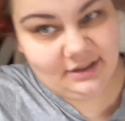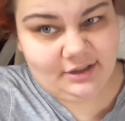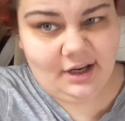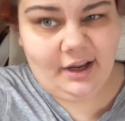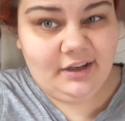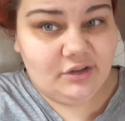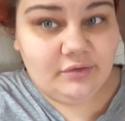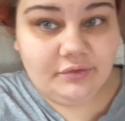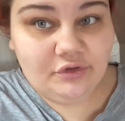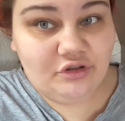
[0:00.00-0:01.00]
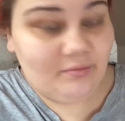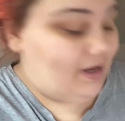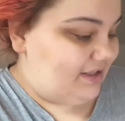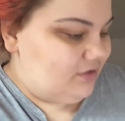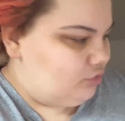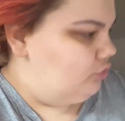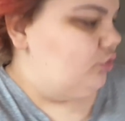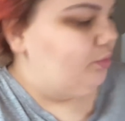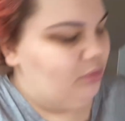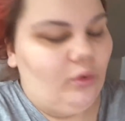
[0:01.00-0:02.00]
esse ich ja eigentlich zum Frühstück meistens nur
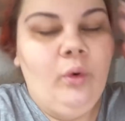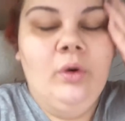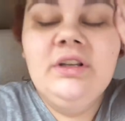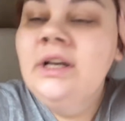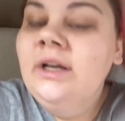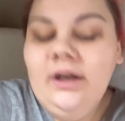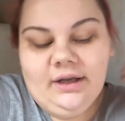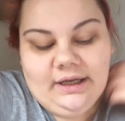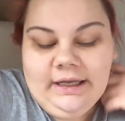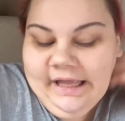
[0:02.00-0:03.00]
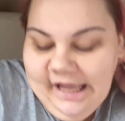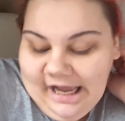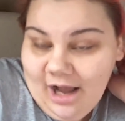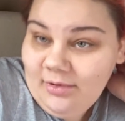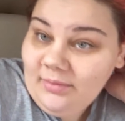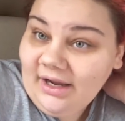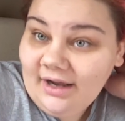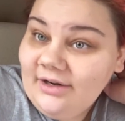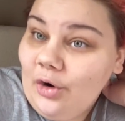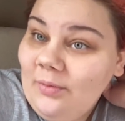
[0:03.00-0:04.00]
so Brot. Aber man
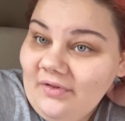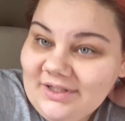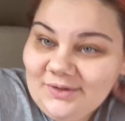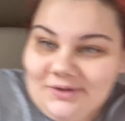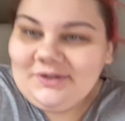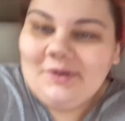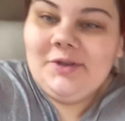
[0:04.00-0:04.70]
kann ja auch mal was Neues